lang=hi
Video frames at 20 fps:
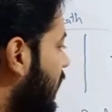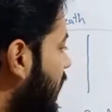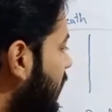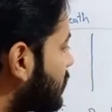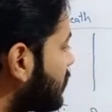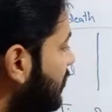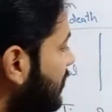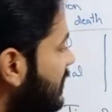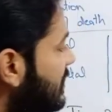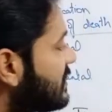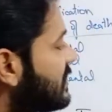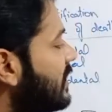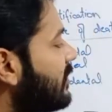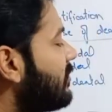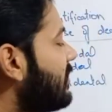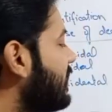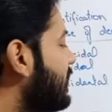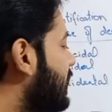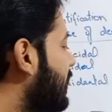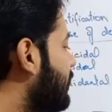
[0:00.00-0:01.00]
एक तो इससे
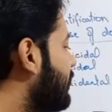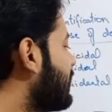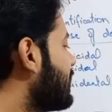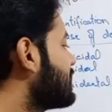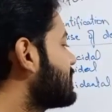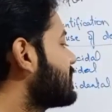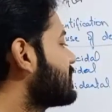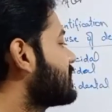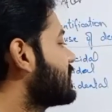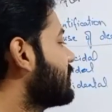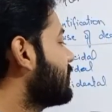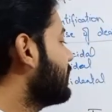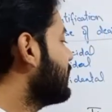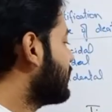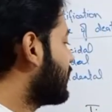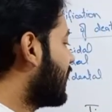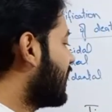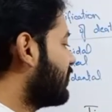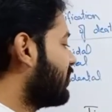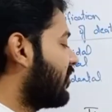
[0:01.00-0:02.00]
भी टेम्परेचर से भी
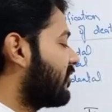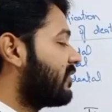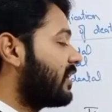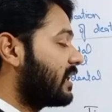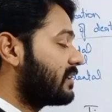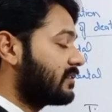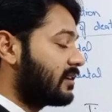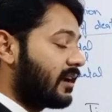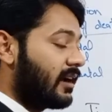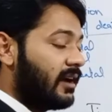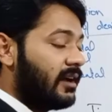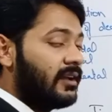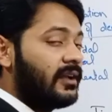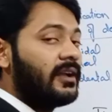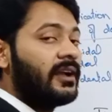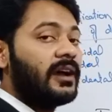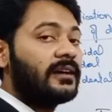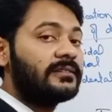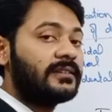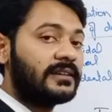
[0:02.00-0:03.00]
टाइम ऑफ डेथ का
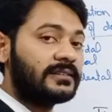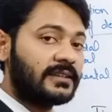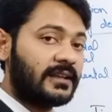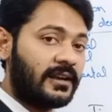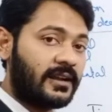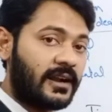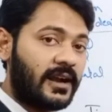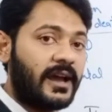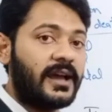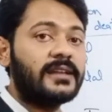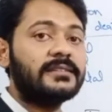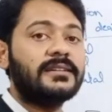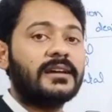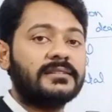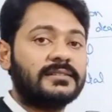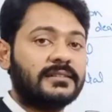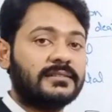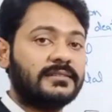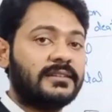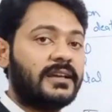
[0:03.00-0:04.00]
अंदाज़ा लगाया जा
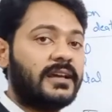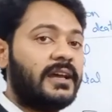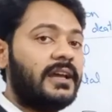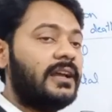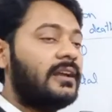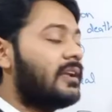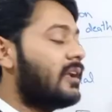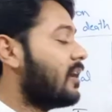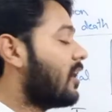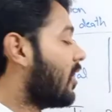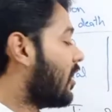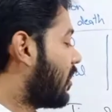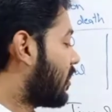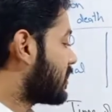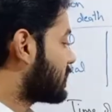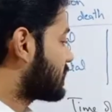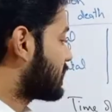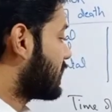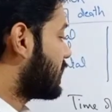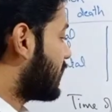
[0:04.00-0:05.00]
सकता है
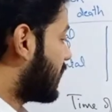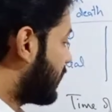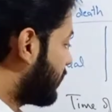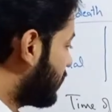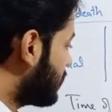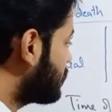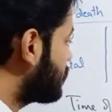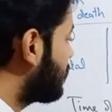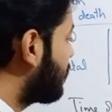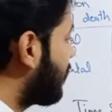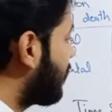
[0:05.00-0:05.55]
और इसके अलावा जो